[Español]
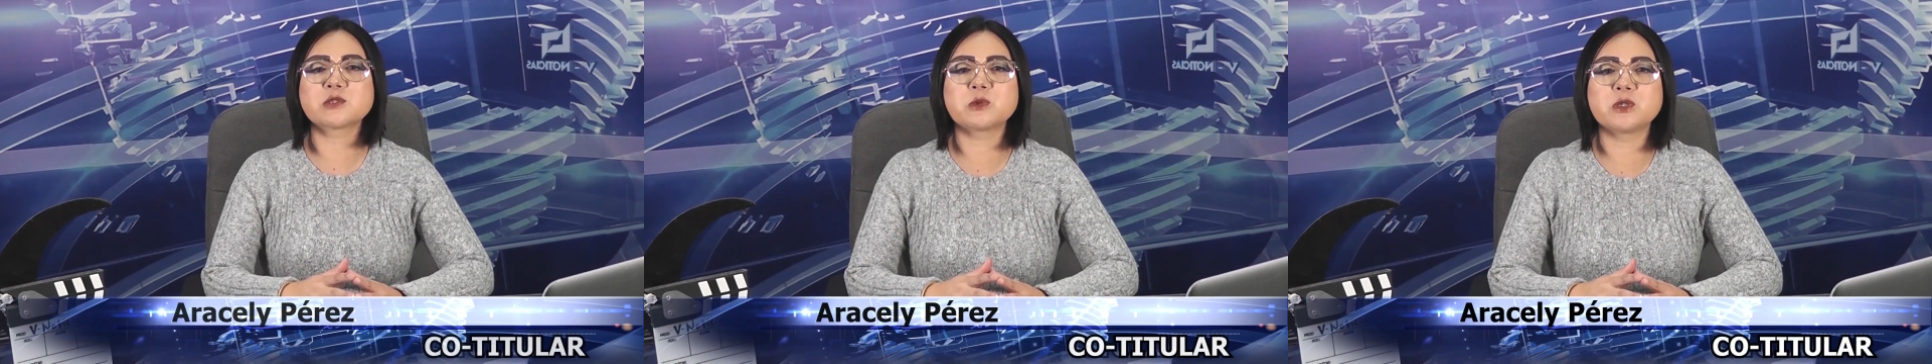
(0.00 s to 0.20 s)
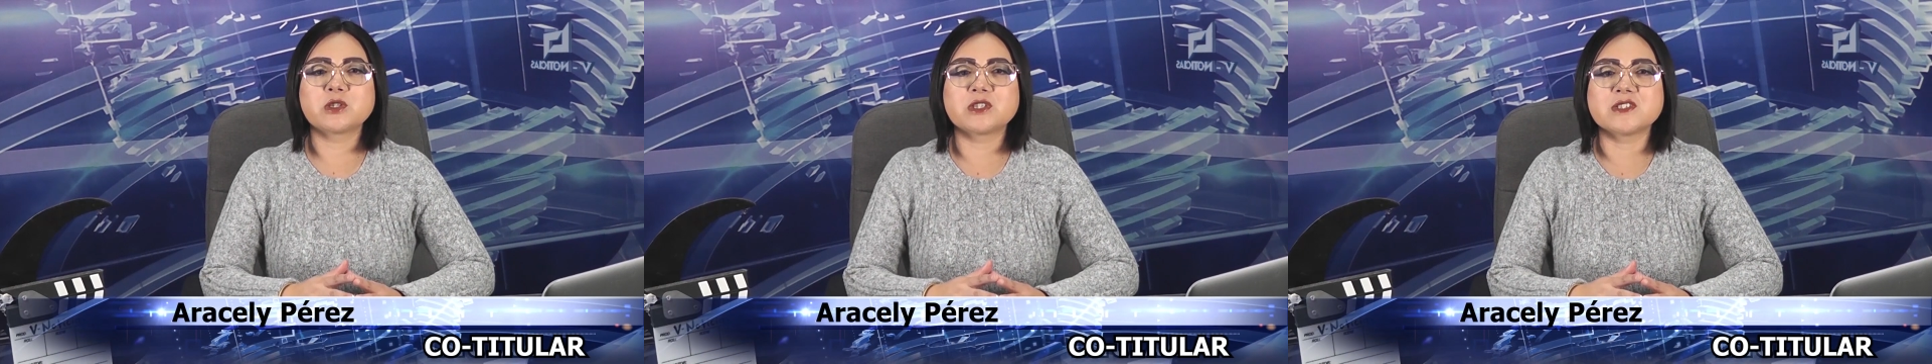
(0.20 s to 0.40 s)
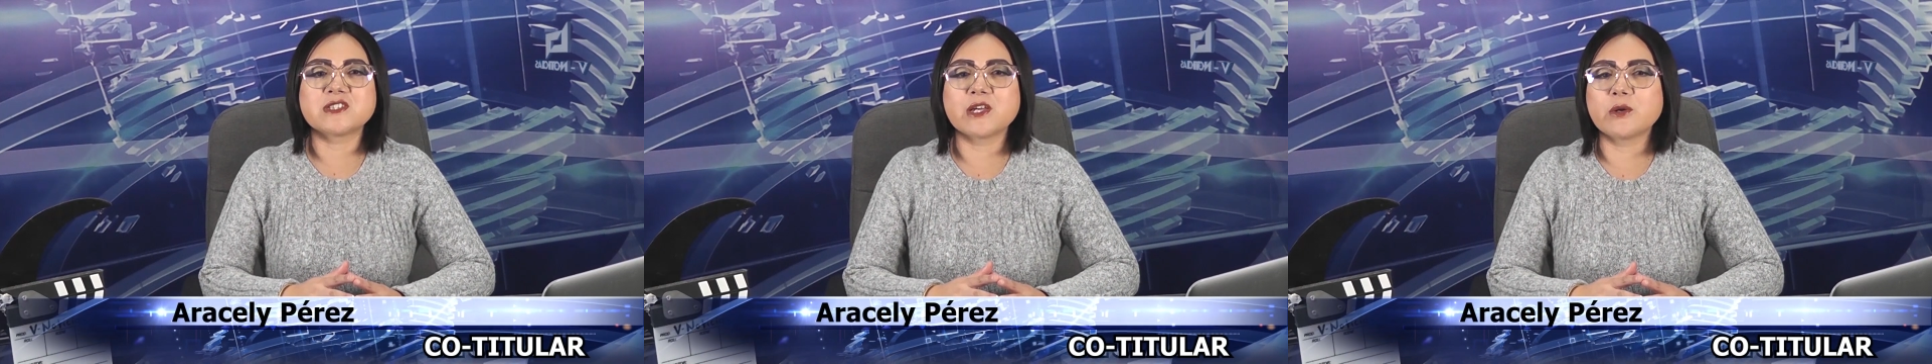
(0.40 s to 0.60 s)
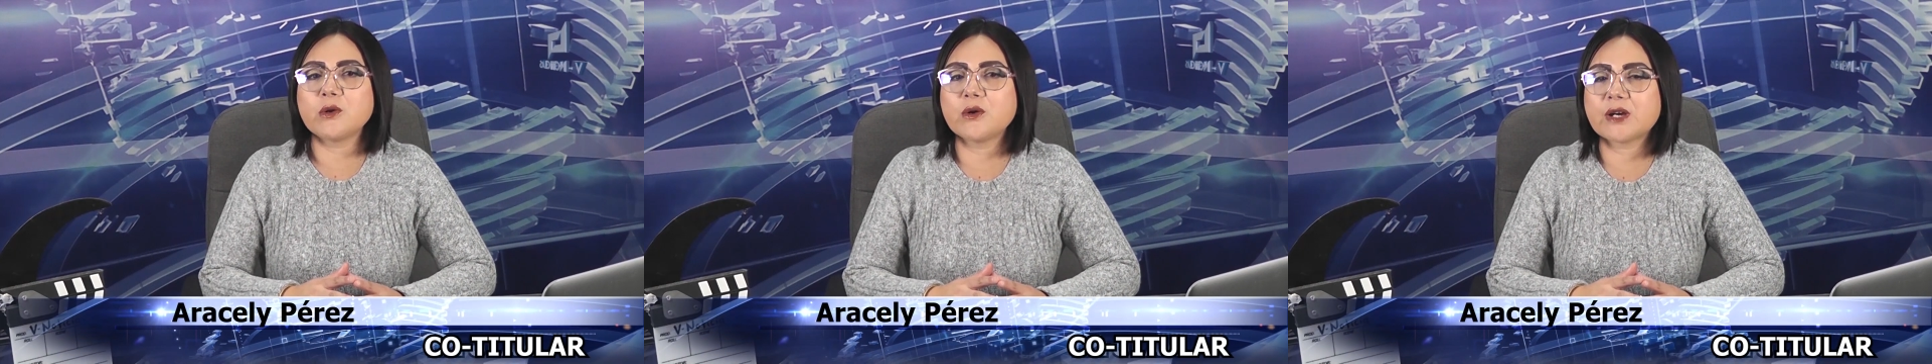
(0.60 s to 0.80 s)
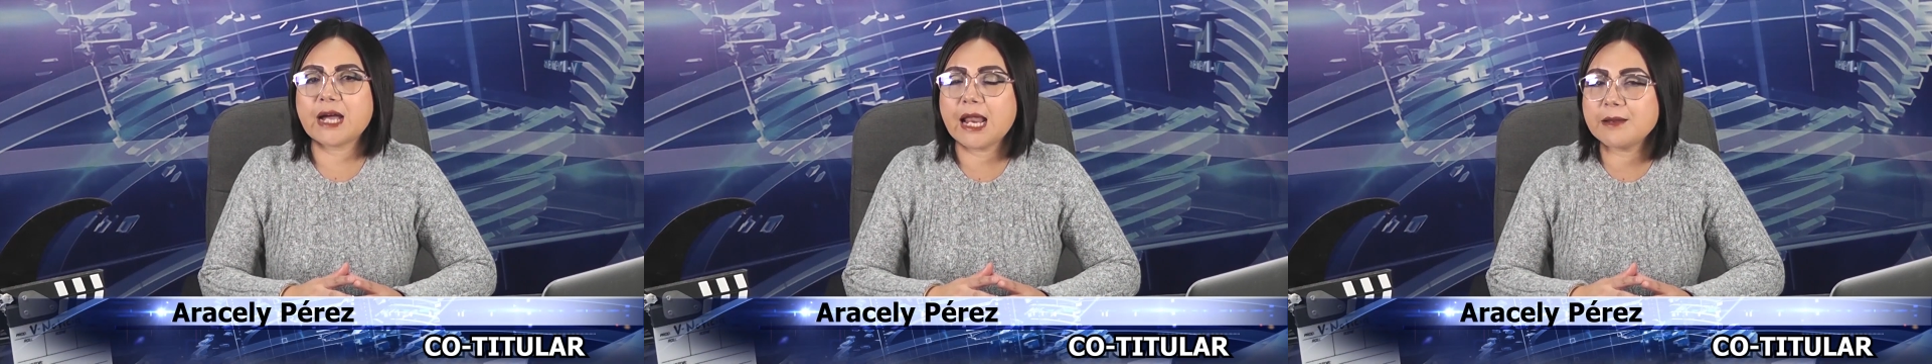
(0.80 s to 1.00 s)
su noticiero
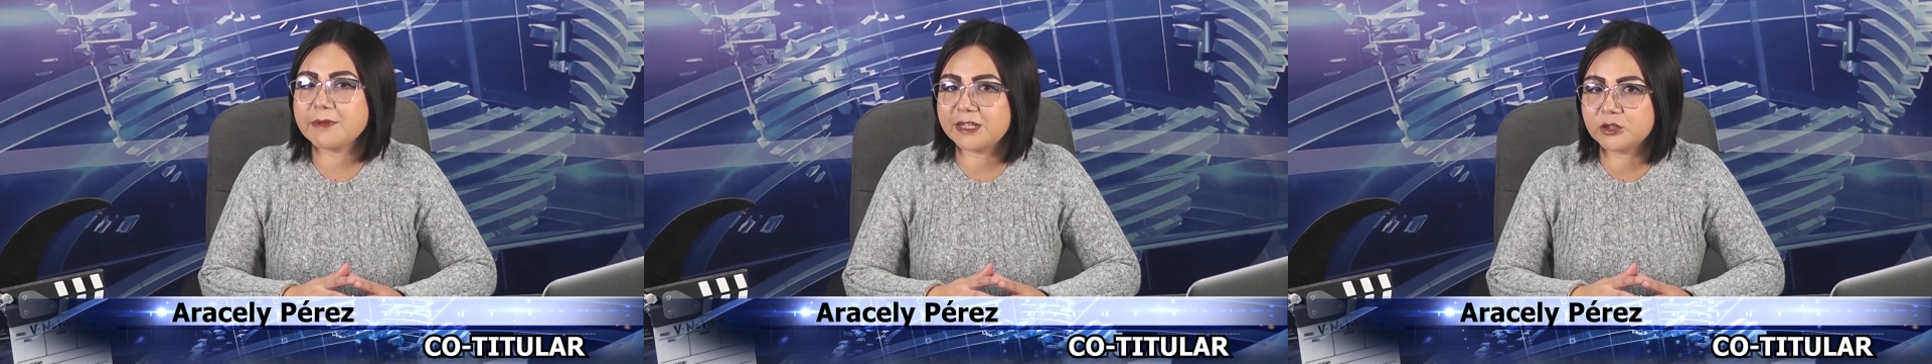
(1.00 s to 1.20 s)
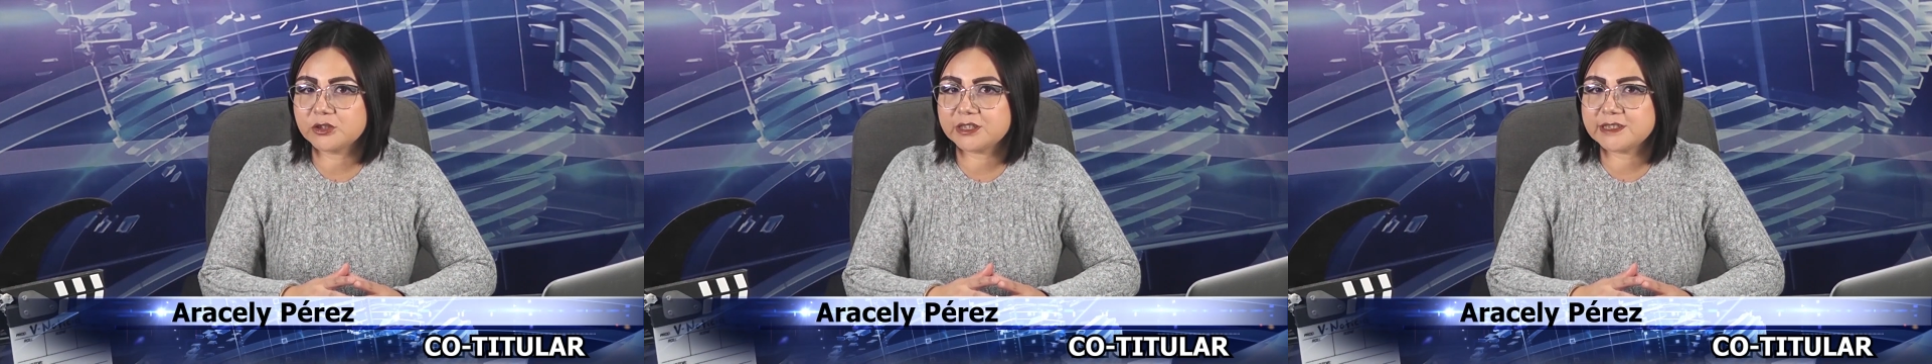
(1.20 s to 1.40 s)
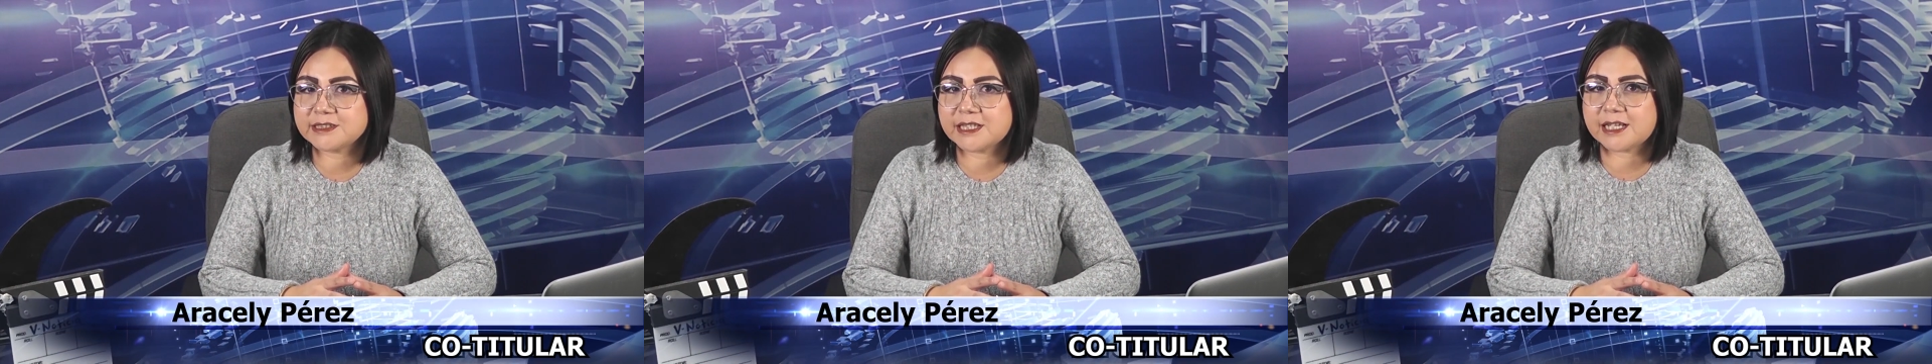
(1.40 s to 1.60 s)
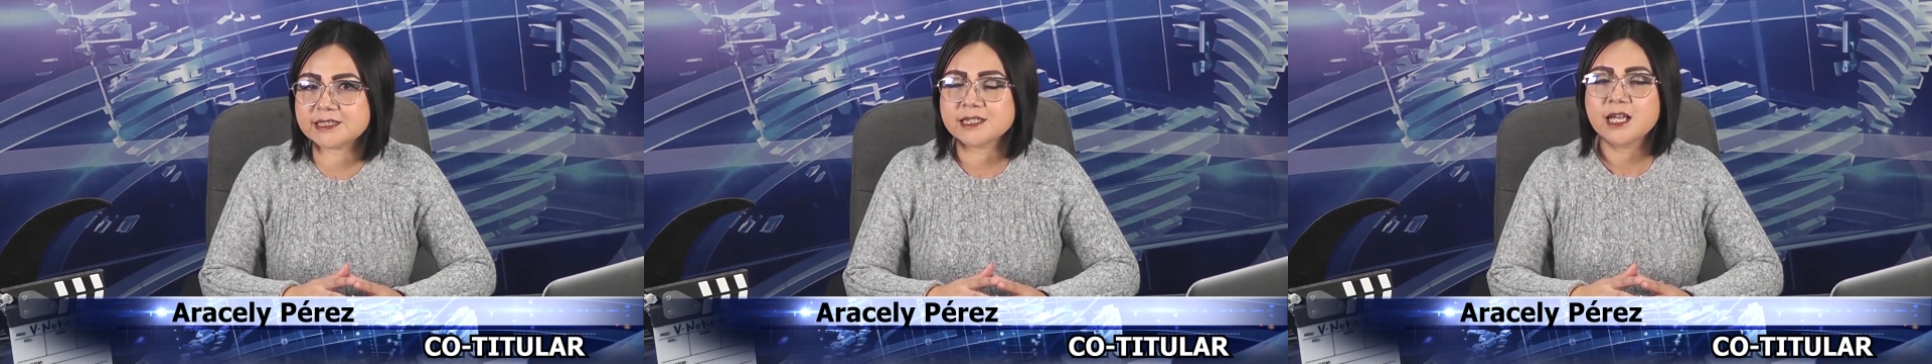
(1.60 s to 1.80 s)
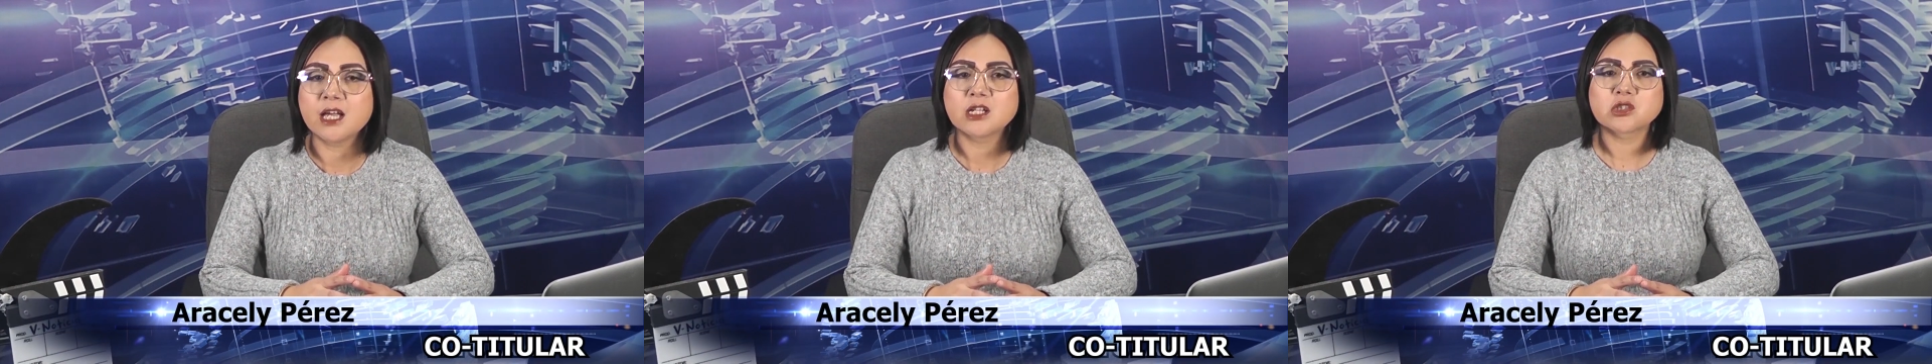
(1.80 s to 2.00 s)
local B Noticias.